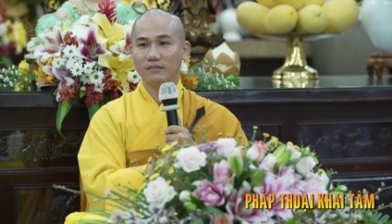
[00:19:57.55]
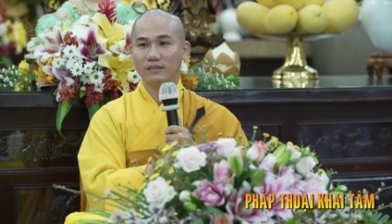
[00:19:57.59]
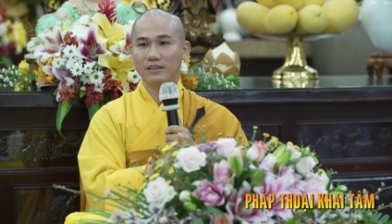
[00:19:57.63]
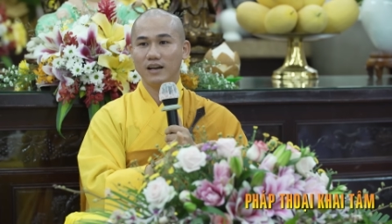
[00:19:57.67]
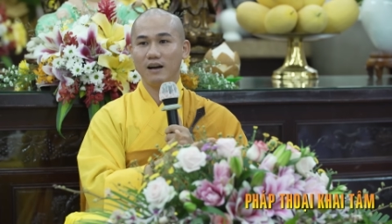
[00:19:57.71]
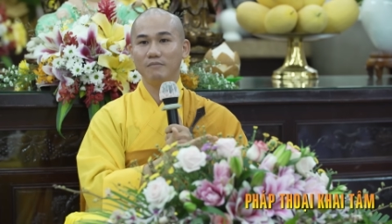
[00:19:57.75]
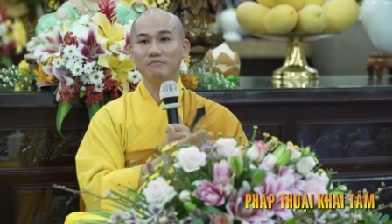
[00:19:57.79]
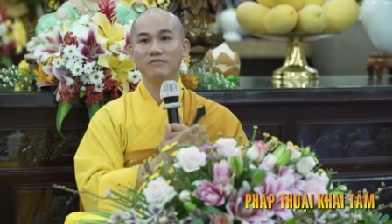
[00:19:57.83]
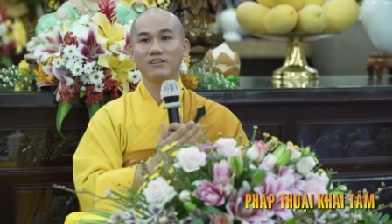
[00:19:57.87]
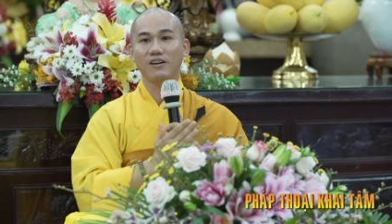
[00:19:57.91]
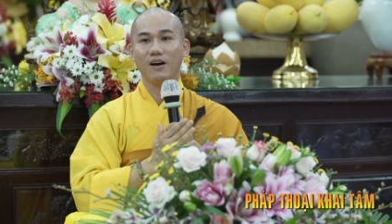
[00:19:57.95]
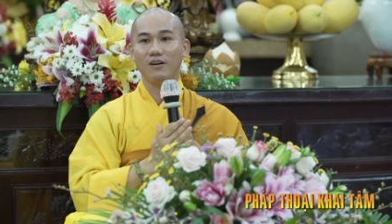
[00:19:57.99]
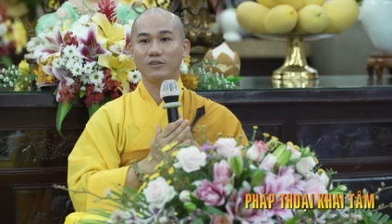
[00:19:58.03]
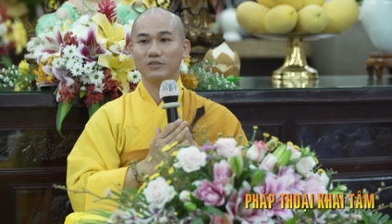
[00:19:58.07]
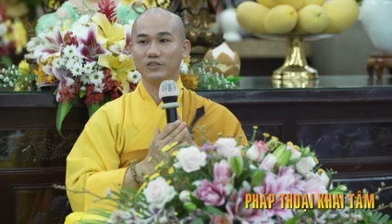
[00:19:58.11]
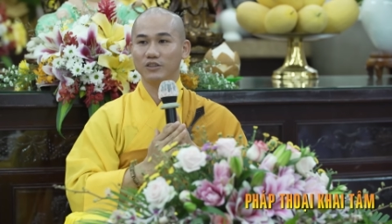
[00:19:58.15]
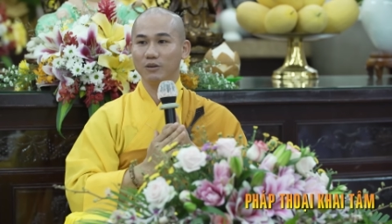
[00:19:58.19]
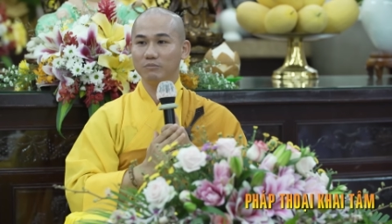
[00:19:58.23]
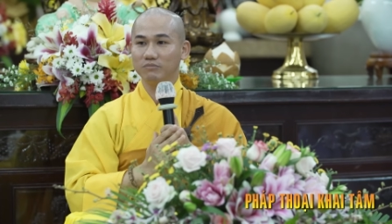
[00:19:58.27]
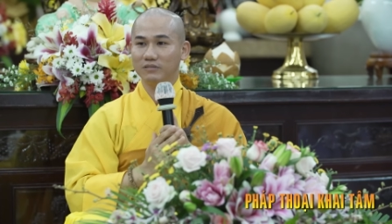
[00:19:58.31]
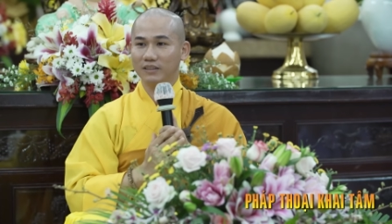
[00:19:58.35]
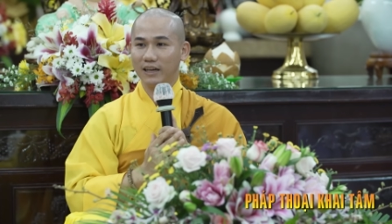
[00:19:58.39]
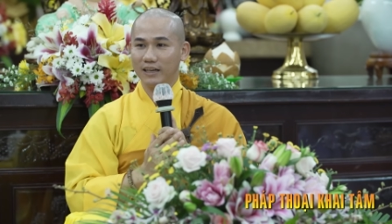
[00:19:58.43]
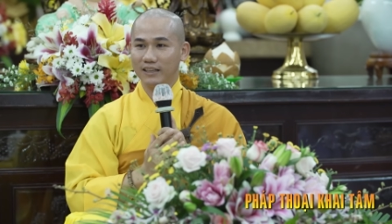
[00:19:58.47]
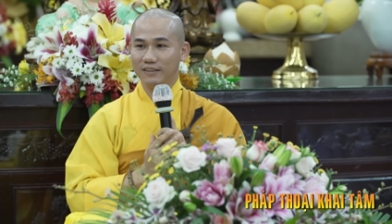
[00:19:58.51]
không còn
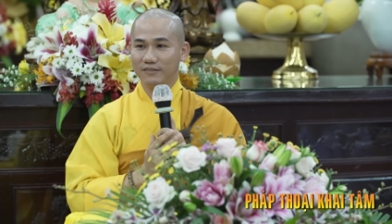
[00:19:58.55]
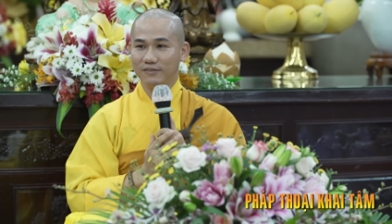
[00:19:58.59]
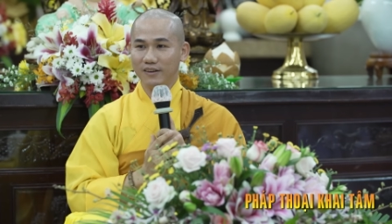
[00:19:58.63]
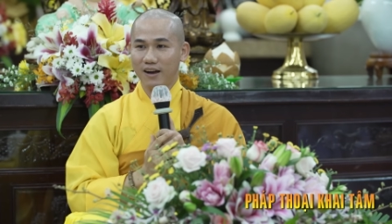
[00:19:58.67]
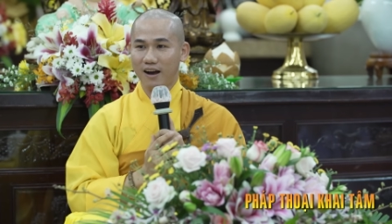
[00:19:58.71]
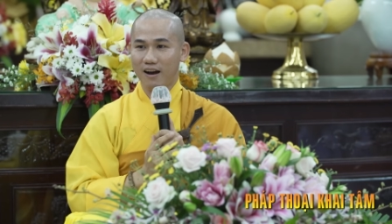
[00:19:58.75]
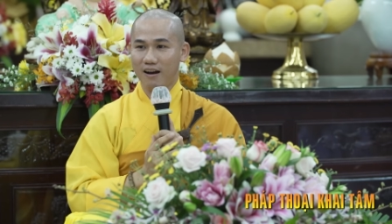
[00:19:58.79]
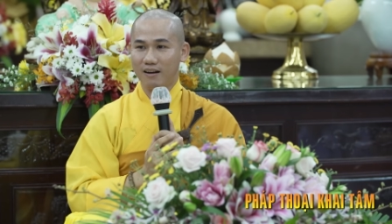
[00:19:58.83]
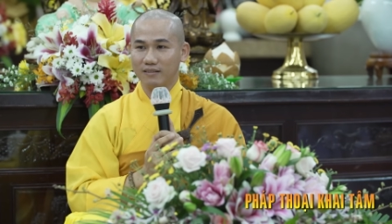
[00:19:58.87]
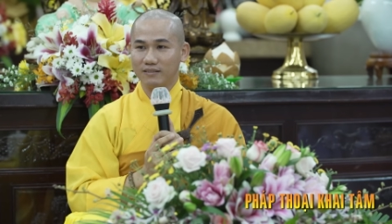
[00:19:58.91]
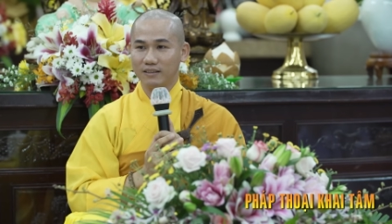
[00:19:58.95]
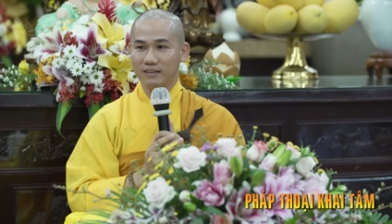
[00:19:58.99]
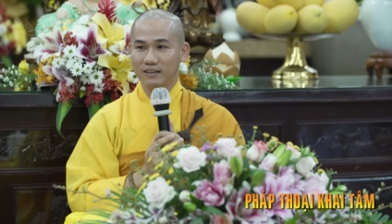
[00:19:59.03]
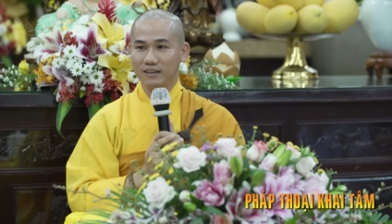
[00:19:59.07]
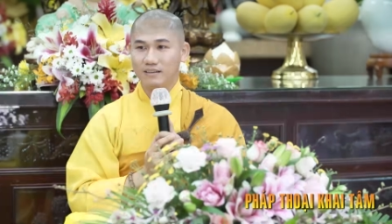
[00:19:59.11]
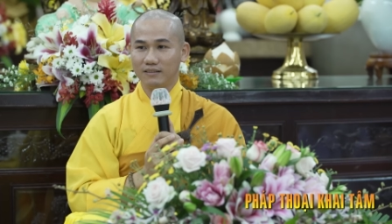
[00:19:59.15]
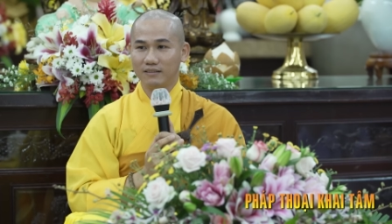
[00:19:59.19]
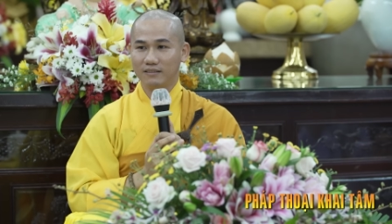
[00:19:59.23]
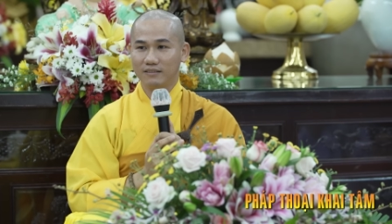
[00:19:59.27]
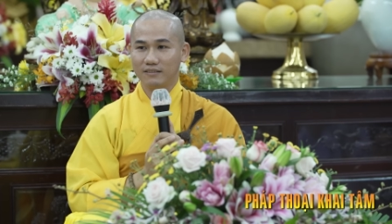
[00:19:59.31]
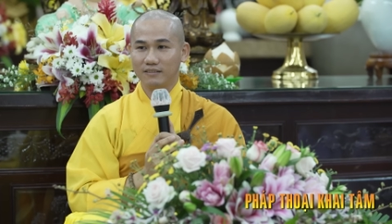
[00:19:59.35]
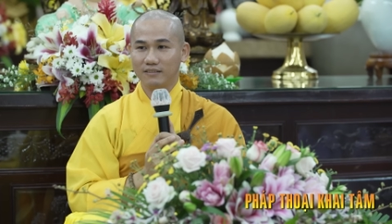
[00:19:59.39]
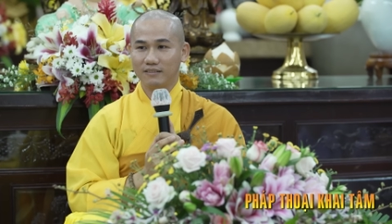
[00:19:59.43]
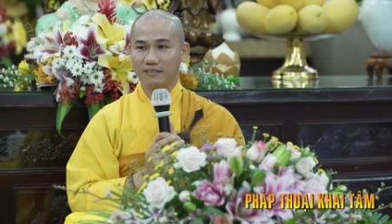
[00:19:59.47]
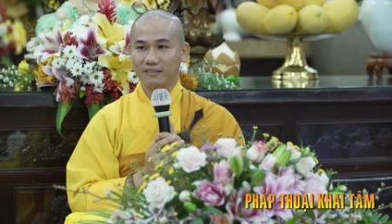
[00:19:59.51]
chung thủy với họ nữa.
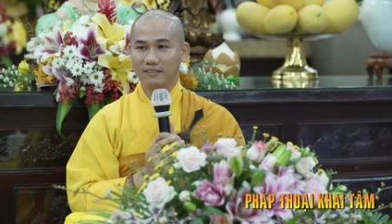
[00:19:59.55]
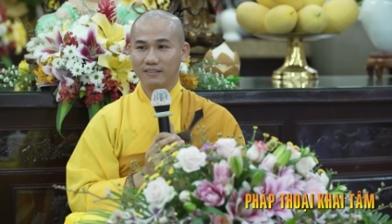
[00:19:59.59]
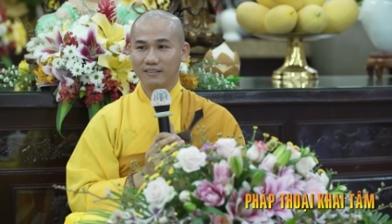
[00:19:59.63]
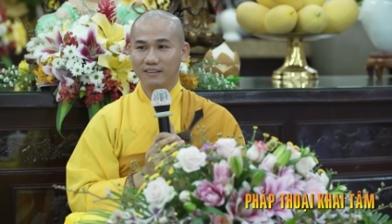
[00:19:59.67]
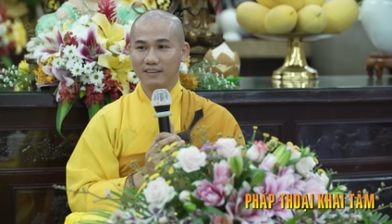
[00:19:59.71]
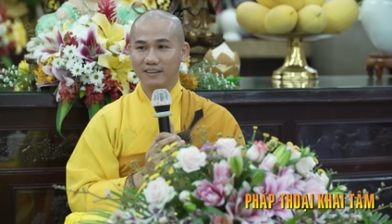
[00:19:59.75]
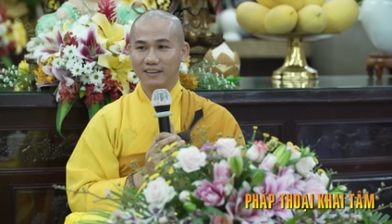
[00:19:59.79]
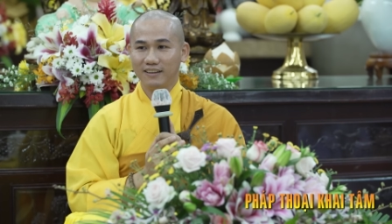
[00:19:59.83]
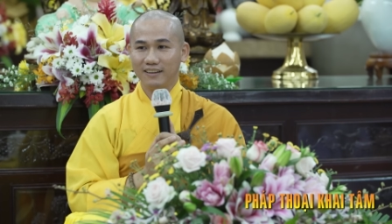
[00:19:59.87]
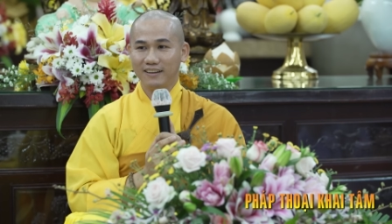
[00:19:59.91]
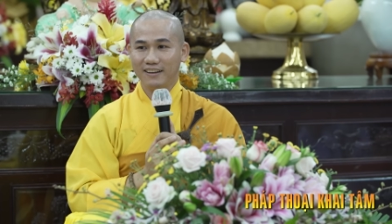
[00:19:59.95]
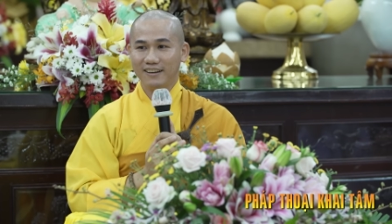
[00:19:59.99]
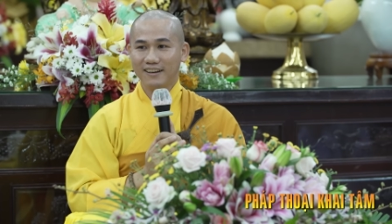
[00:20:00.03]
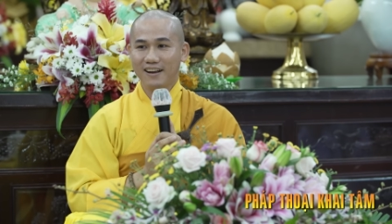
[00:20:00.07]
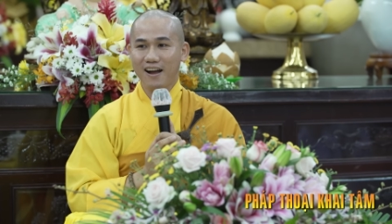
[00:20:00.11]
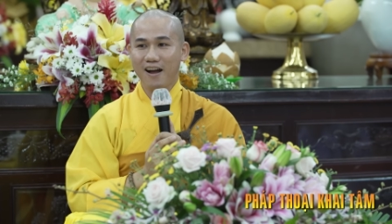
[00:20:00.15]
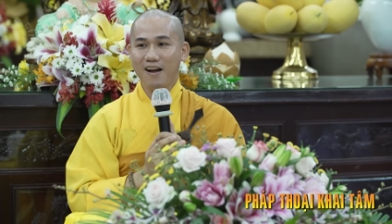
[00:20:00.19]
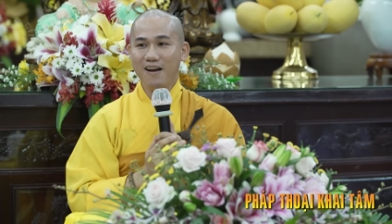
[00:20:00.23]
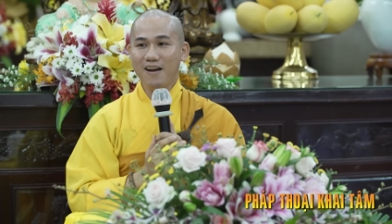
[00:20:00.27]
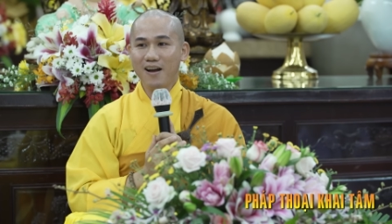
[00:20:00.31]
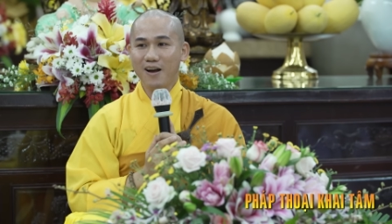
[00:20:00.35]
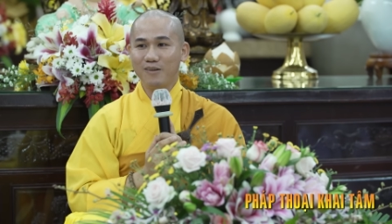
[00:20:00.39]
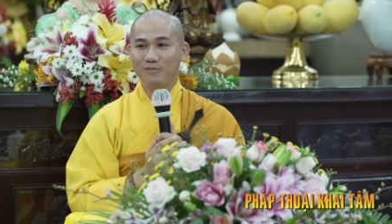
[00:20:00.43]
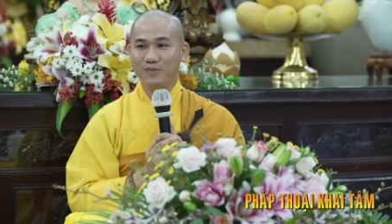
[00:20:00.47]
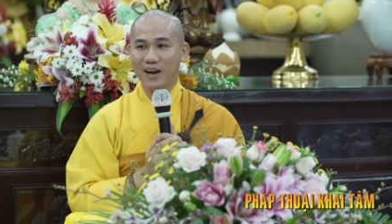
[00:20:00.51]

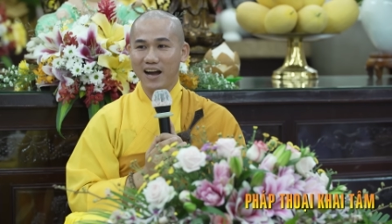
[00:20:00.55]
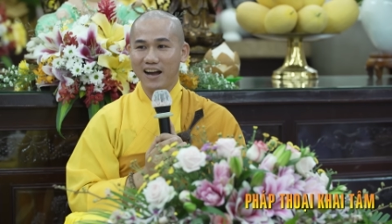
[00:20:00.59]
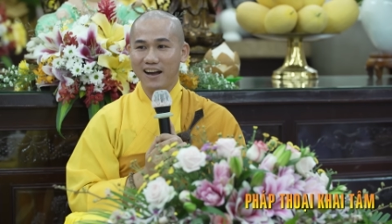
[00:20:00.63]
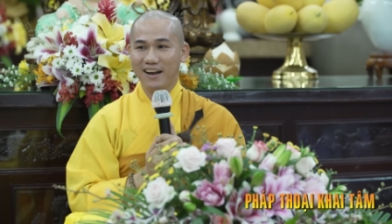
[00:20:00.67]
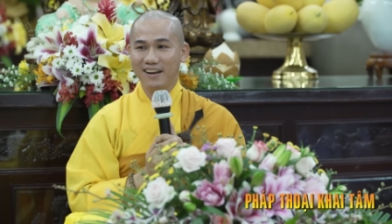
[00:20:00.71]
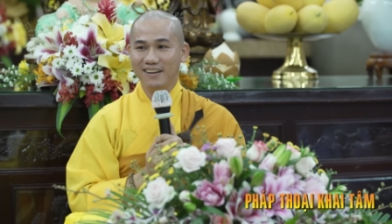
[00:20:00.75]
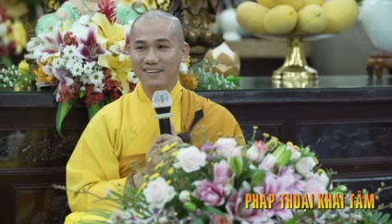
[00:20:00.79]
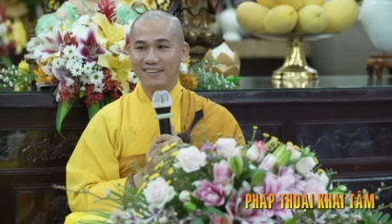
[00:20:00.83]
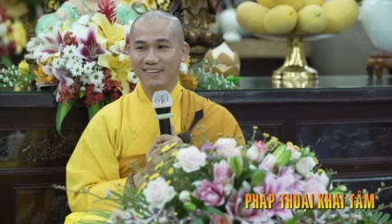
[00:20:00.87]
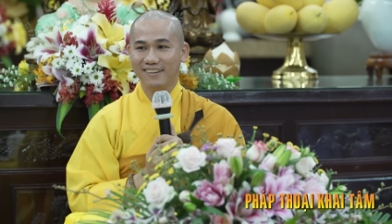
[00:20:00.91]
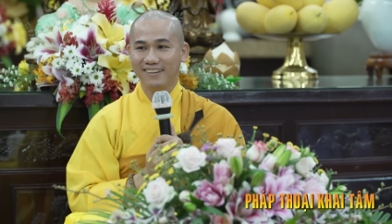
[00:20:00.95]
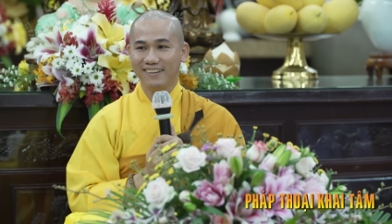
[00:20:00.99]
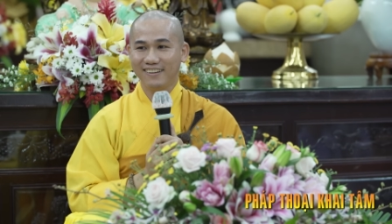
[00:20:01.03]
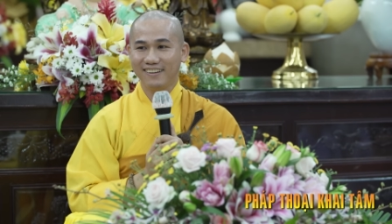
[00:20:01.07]
Có không ạ?